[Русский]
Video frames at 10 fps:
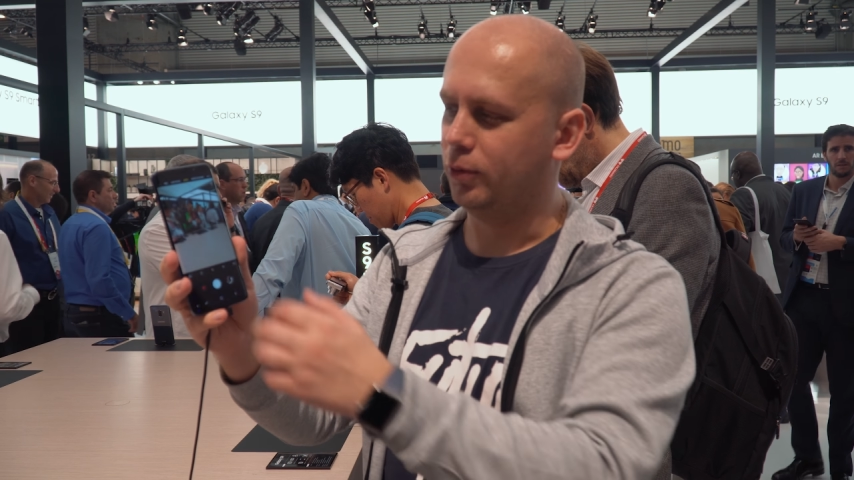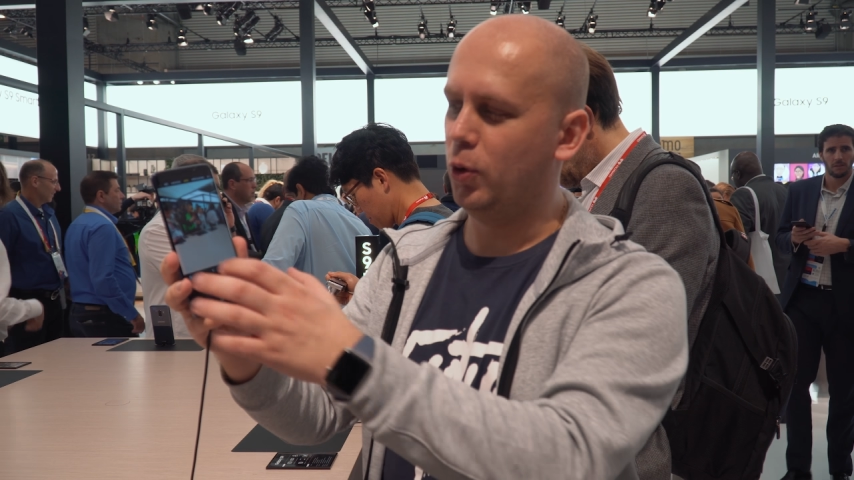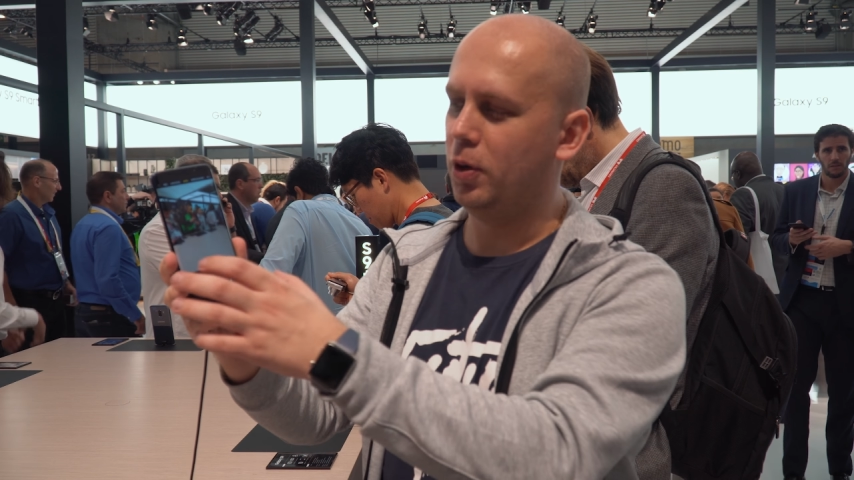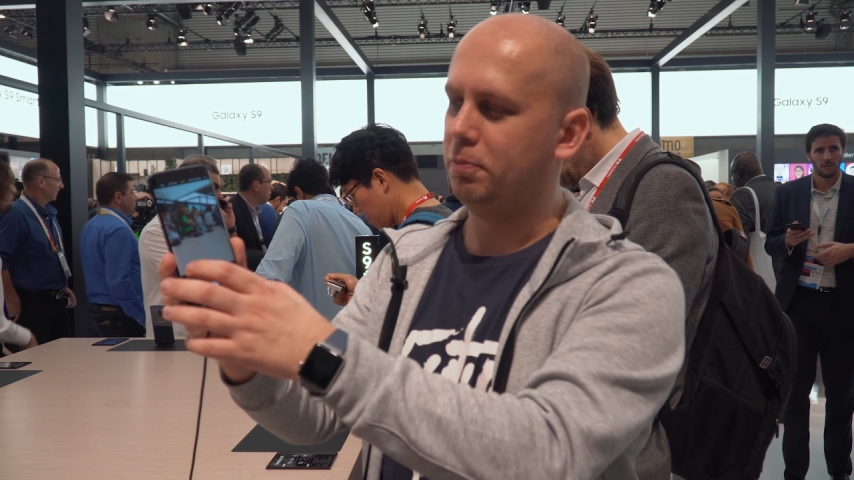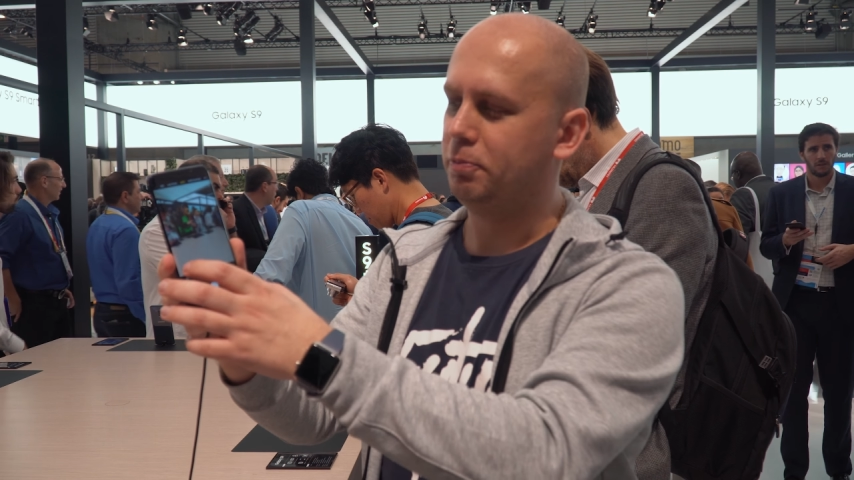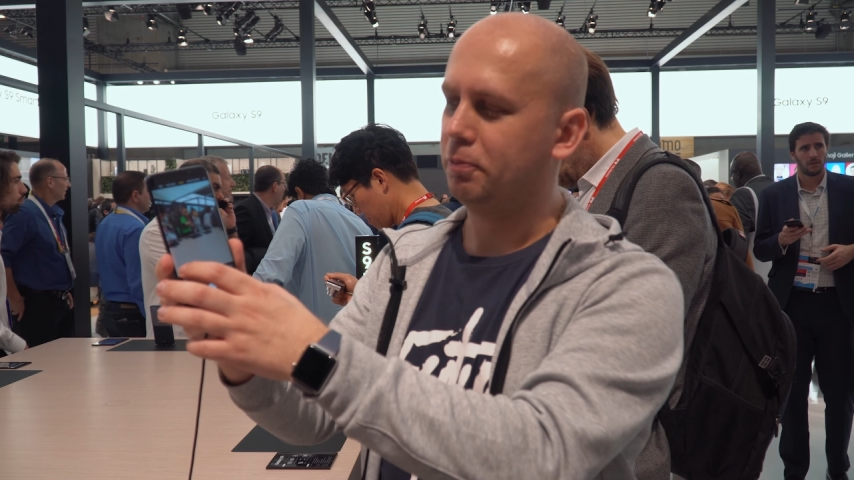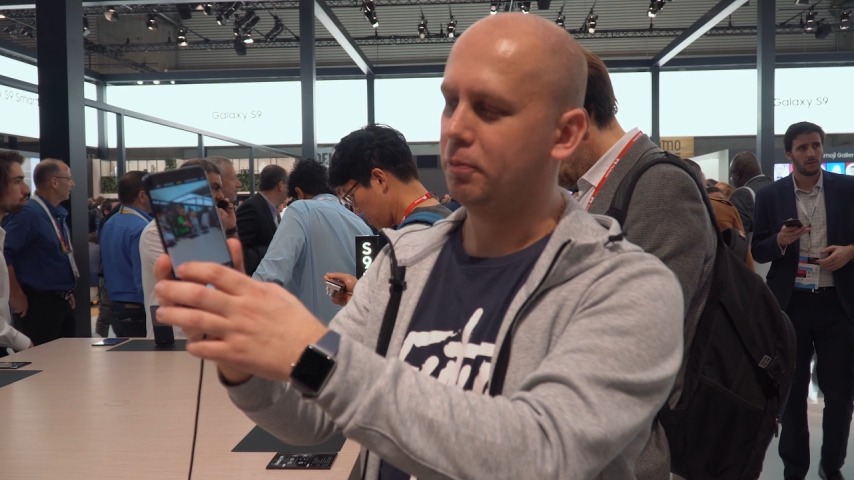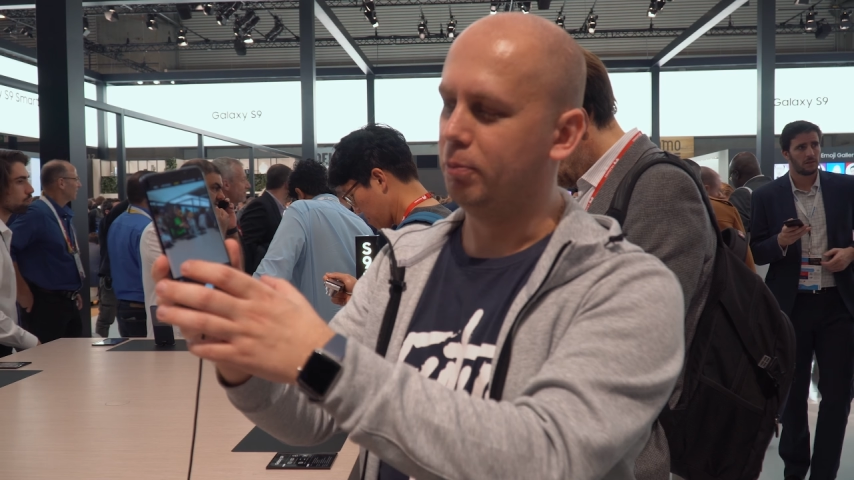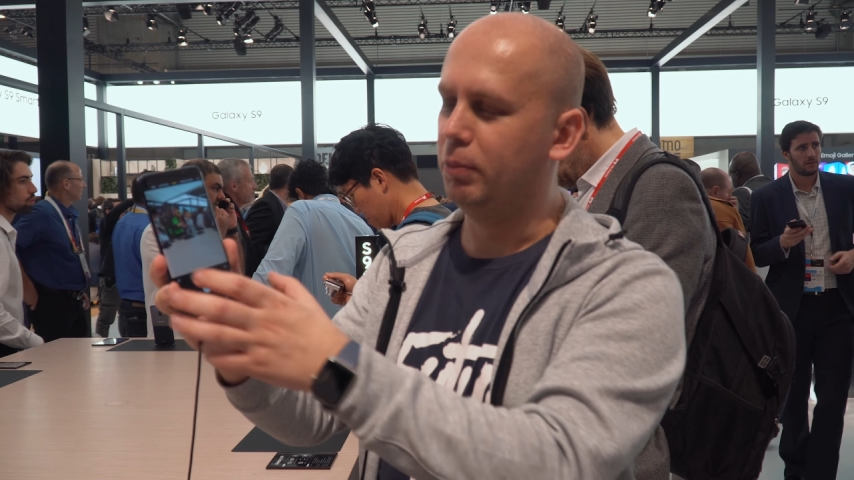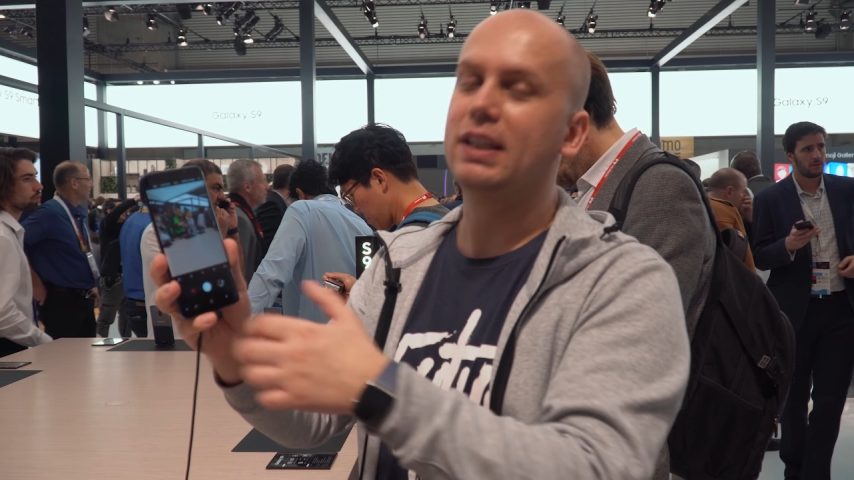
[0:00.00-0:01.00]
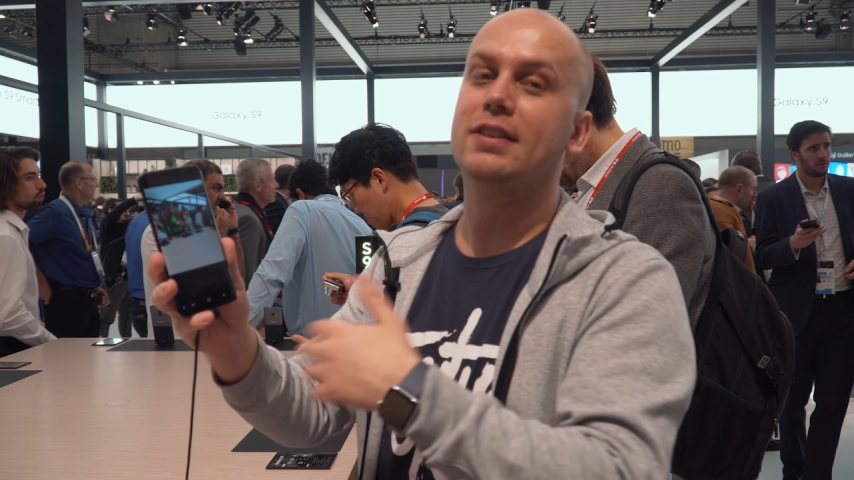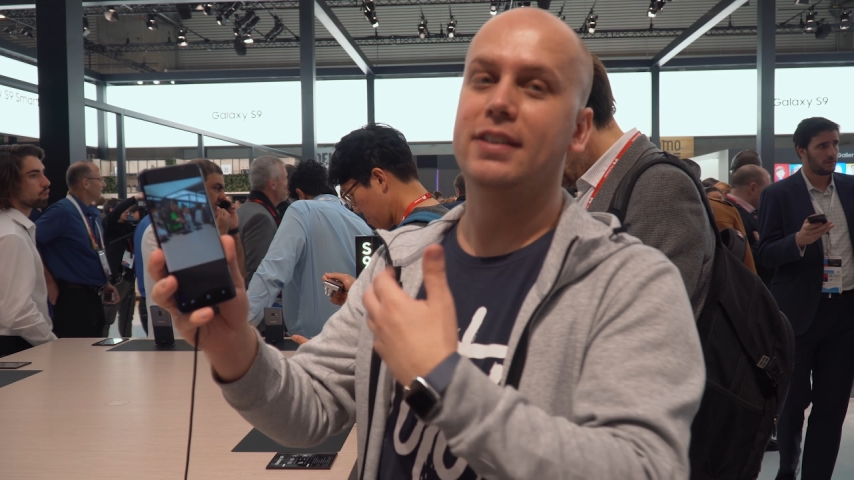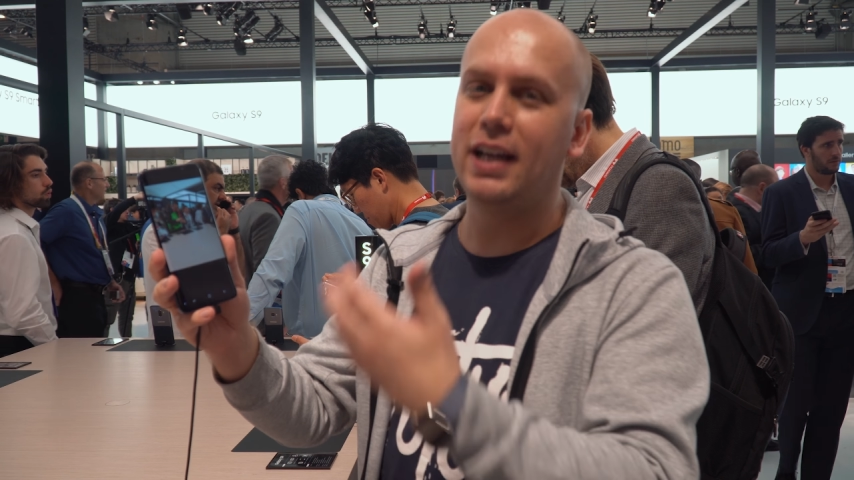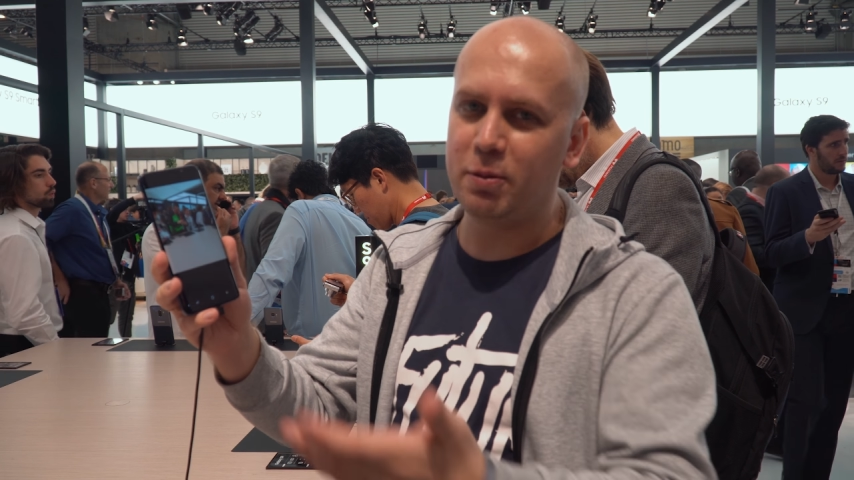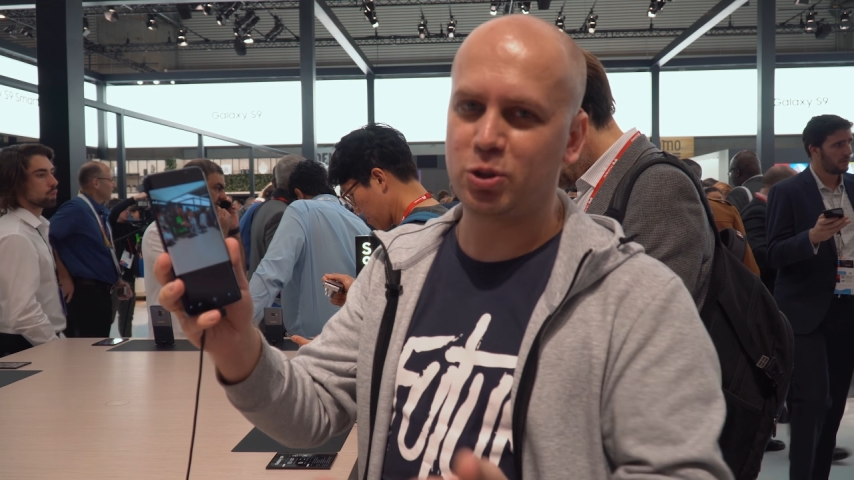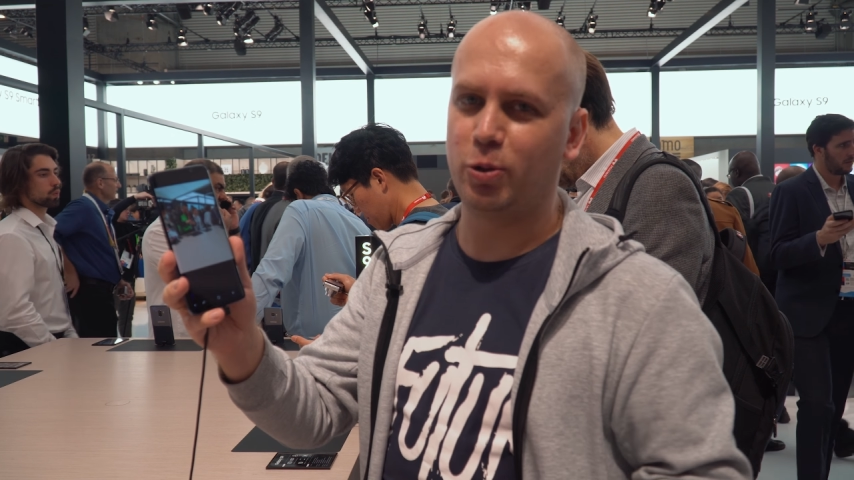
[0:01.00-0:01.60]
но мы-то знаем,